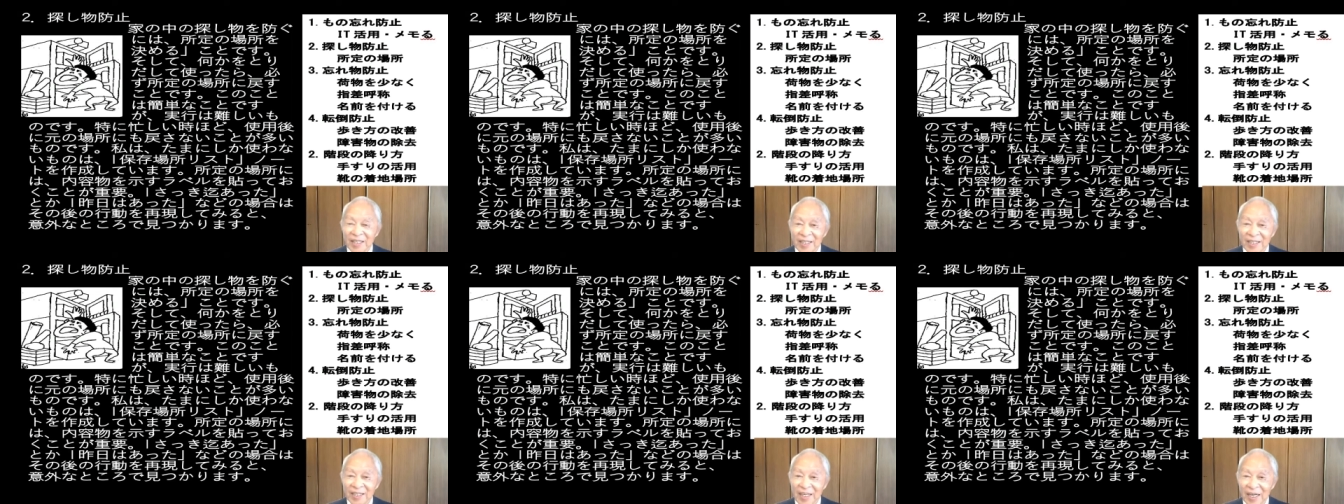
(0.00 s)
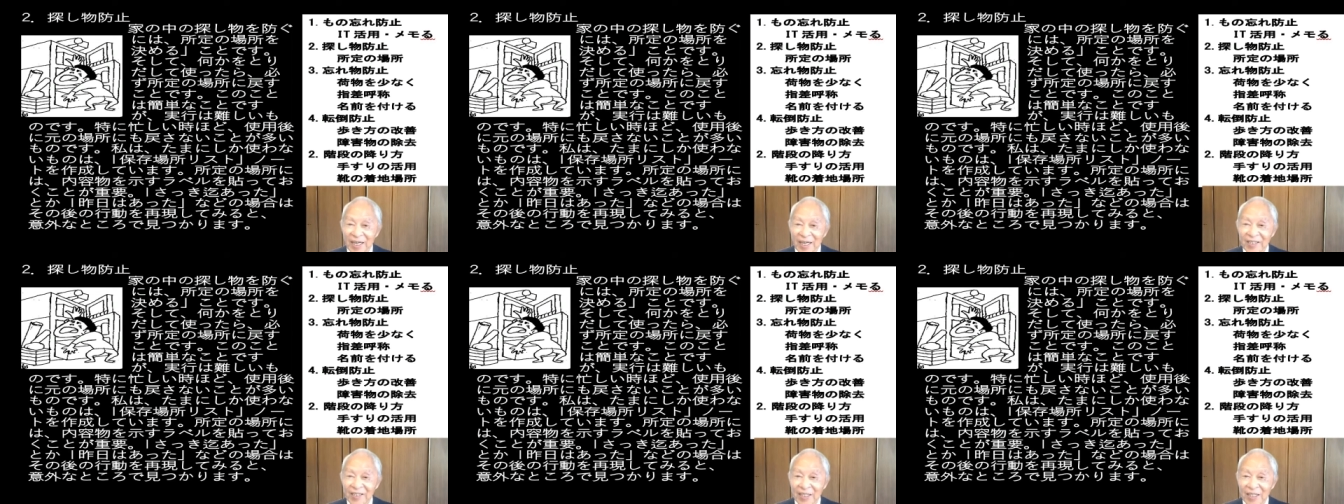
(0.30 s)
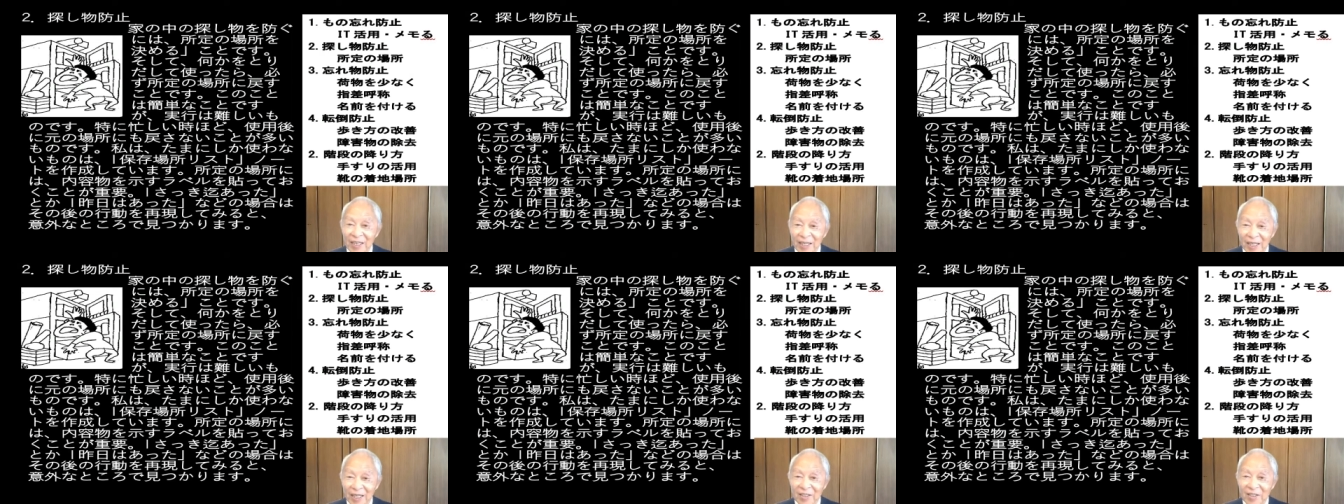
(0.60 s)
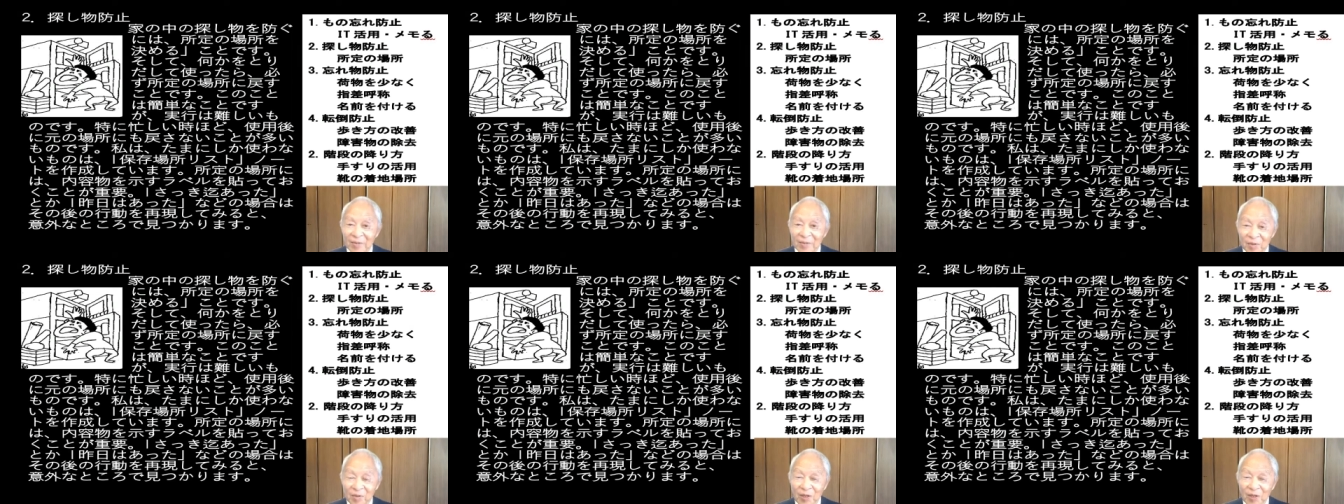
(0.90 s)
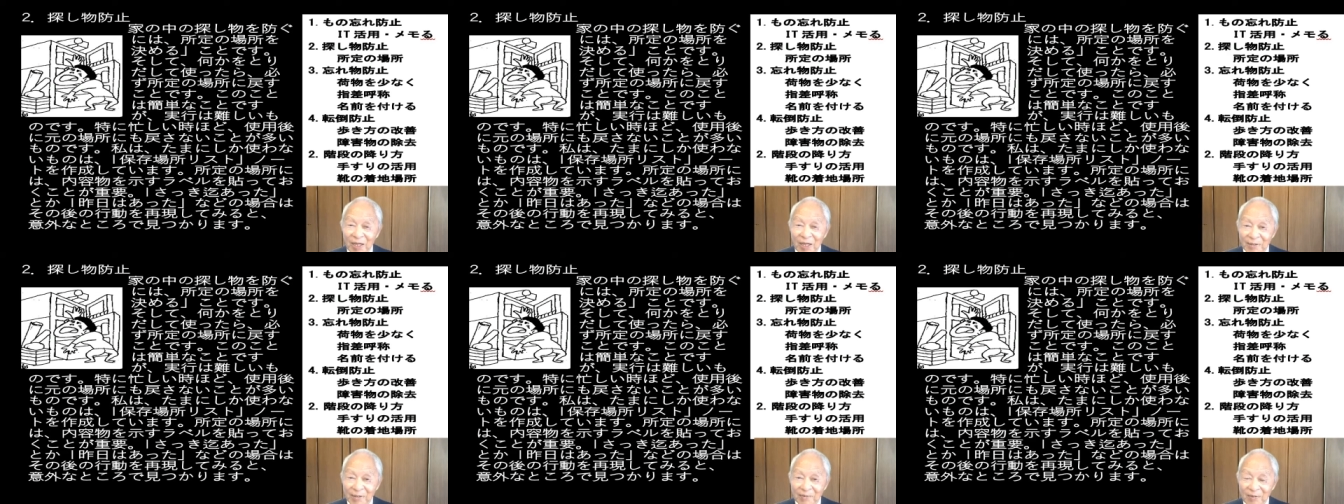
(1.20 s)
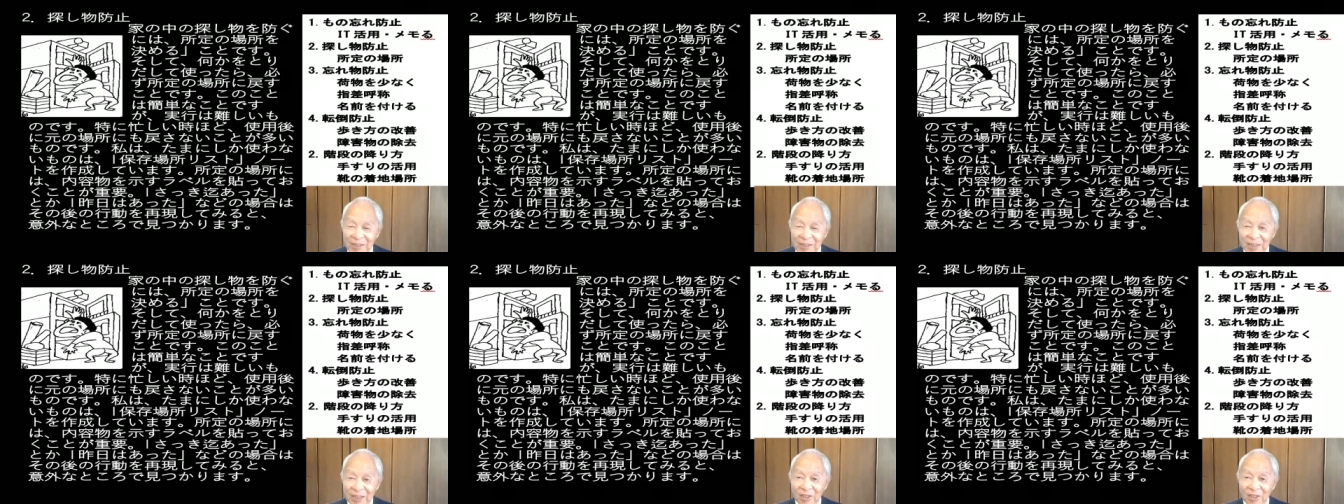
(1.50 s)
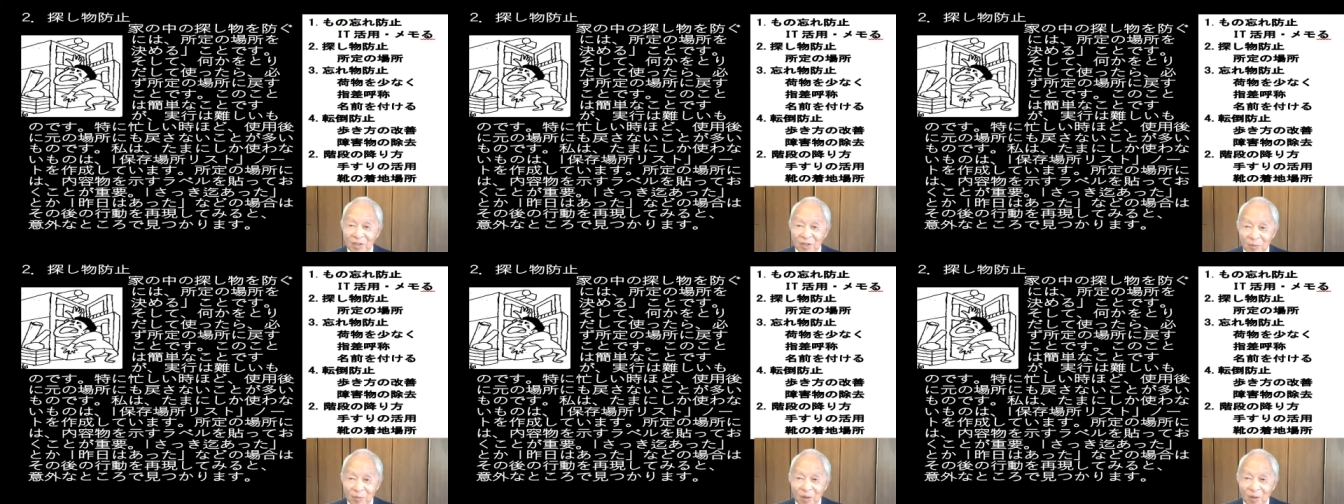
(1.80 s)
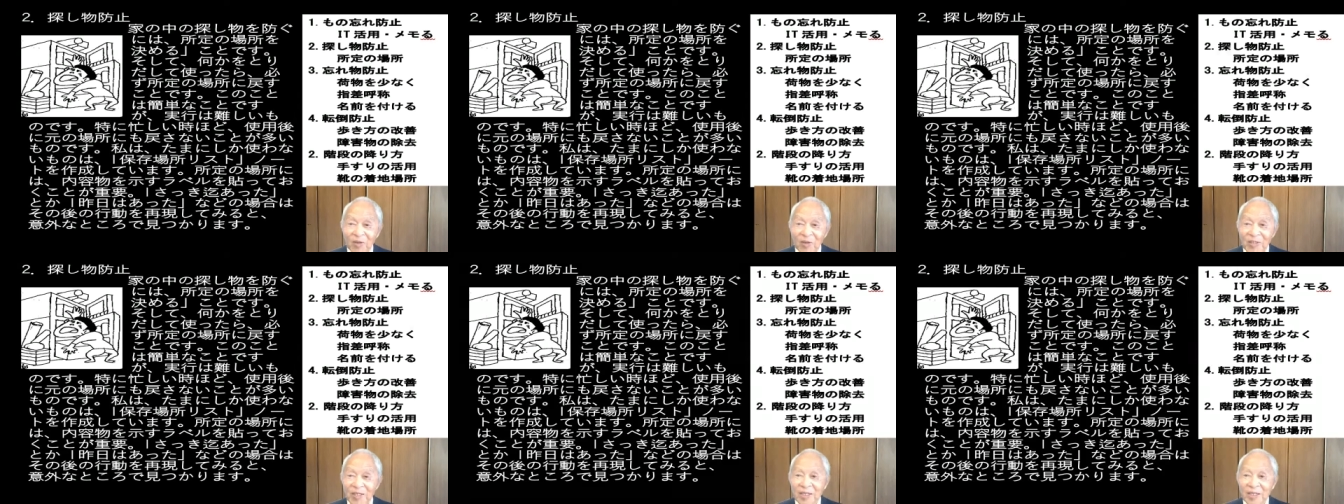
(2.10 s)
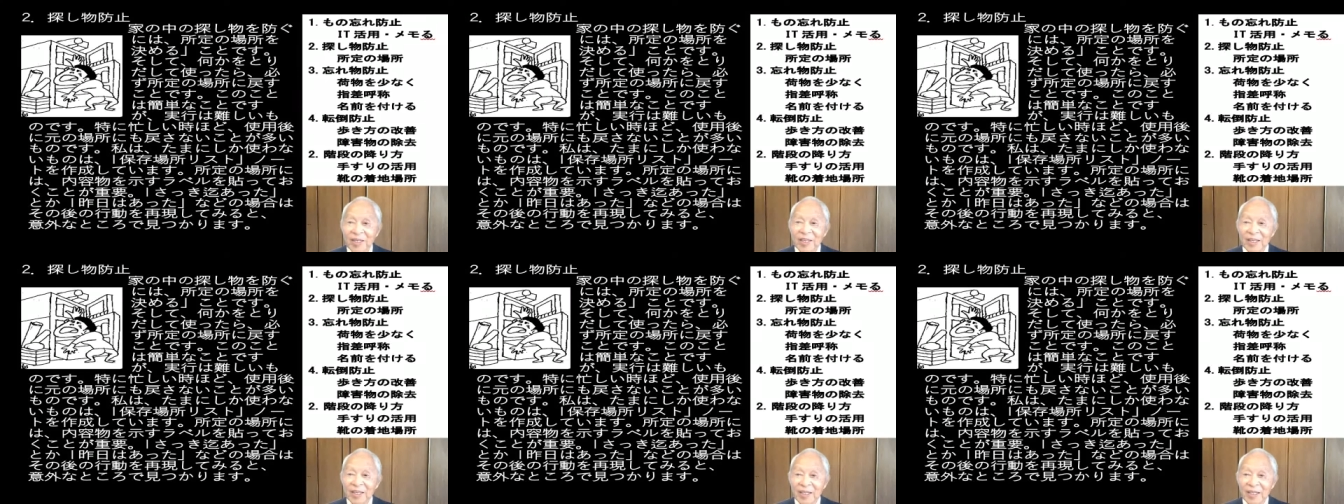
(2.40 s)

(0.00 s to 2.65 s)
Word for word: えありとあらゆるものがありますけれども、